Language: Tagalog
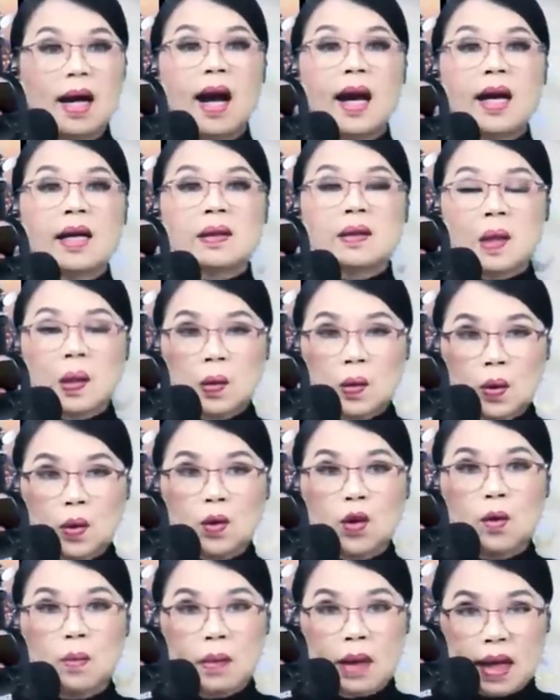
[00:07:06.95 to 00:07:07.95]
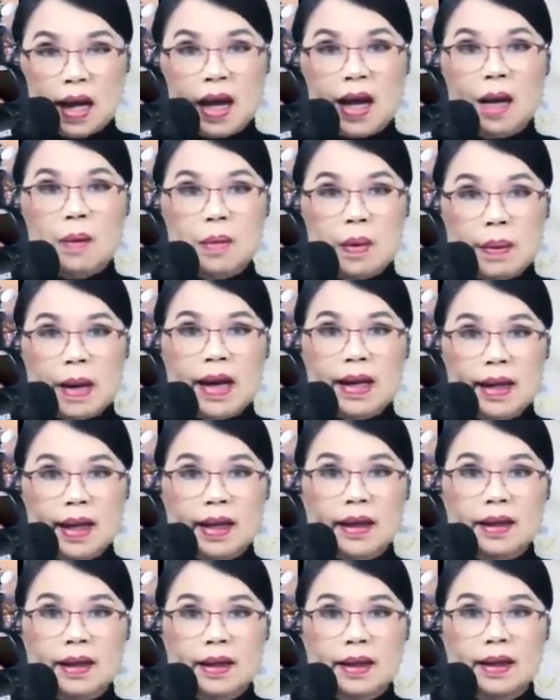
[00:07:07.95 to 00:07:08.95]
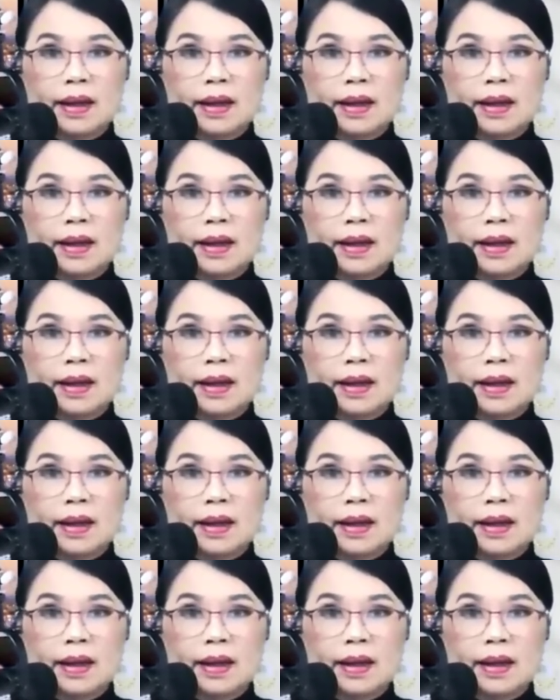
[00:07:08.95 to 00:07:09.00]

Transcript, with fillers: Ang tanong ko mga kababayan,